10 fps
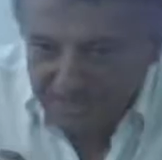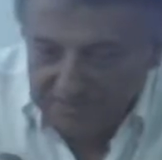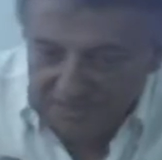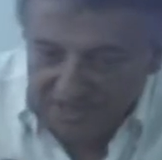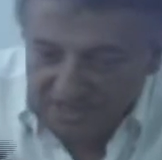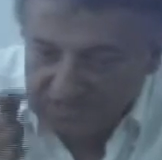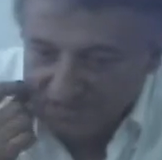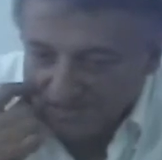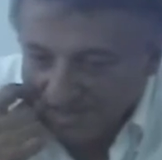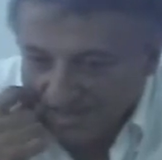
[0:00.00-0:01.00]
A
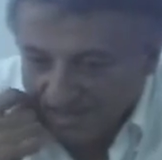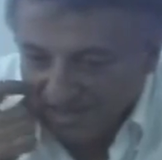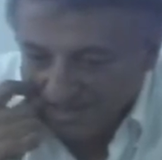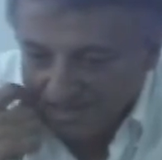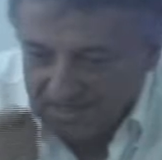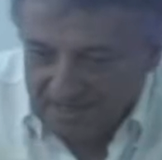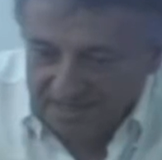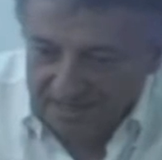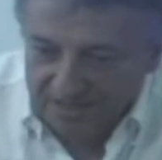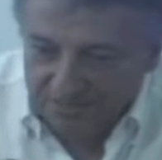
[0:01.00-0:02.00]
brinquedoteca
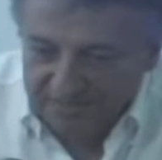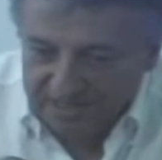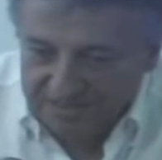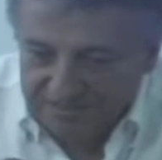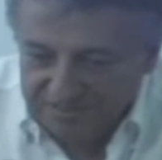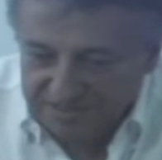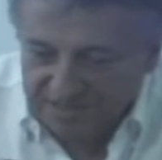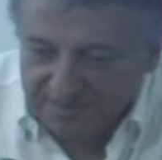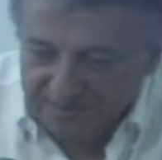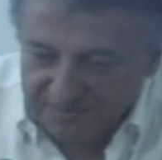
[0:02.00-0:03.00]
ela é um método
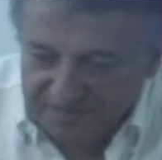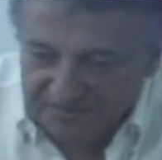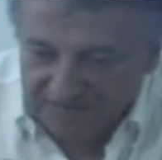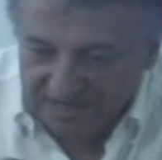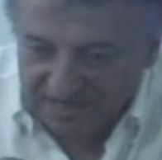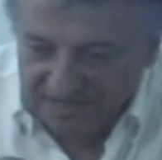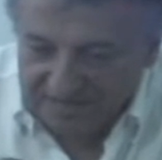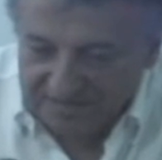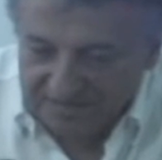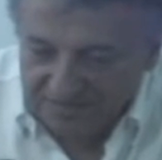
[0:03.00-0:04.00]
extremamente
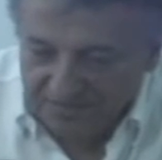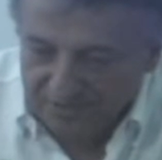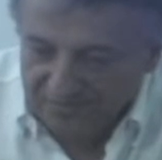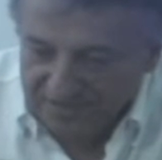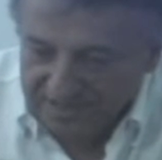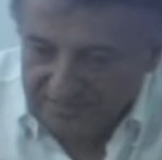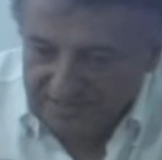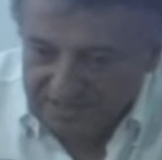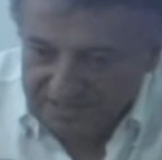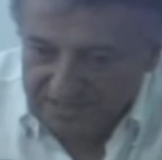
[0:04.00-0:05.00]
eficaz,
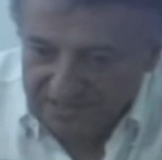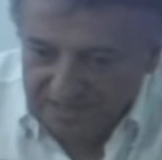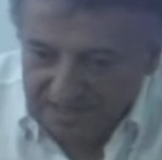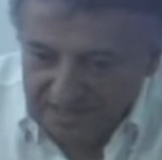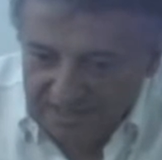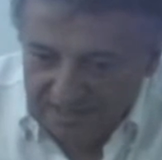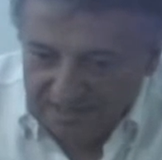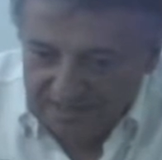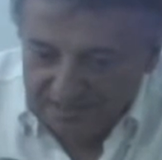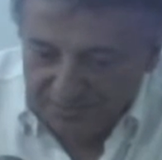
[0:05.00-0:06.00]
comprovadamente,
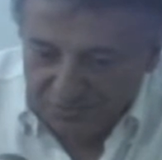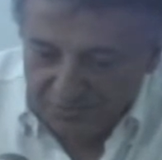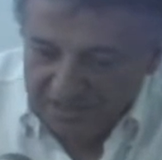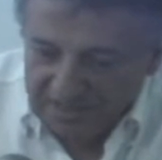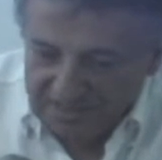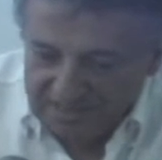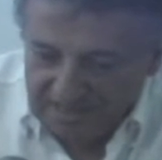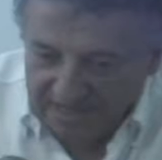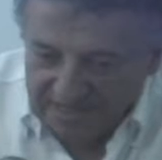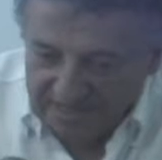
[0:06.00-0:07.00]
eh, para o
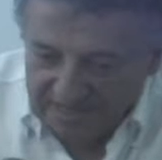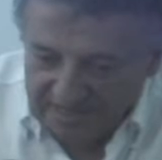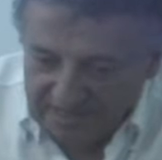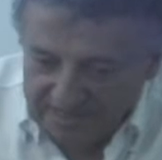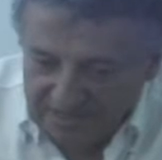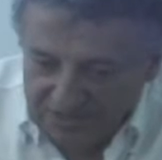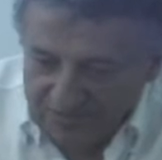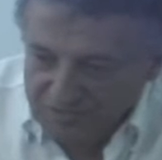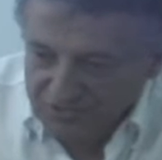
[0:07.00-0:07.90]
bem-estar da criança como um